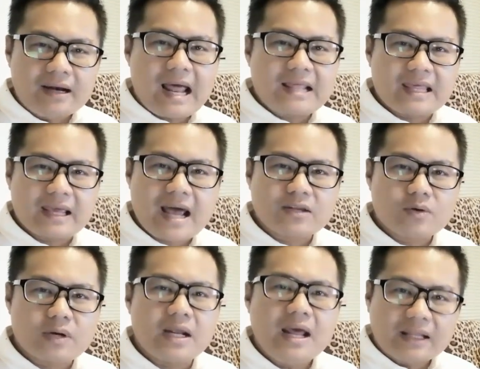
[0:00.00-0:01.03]
ราศีกันช่
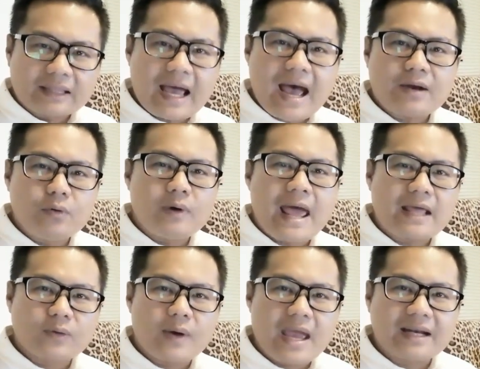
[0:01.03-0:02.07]
วงนี้ถ้าดูแล
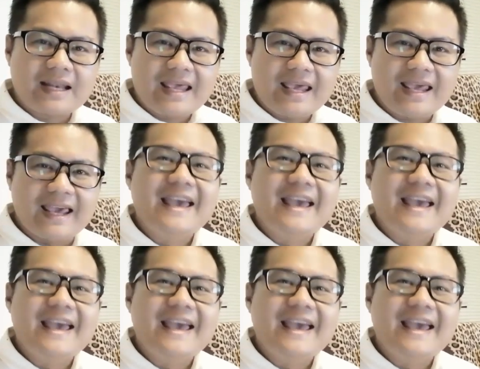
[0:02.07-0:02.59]
ตัวเองดี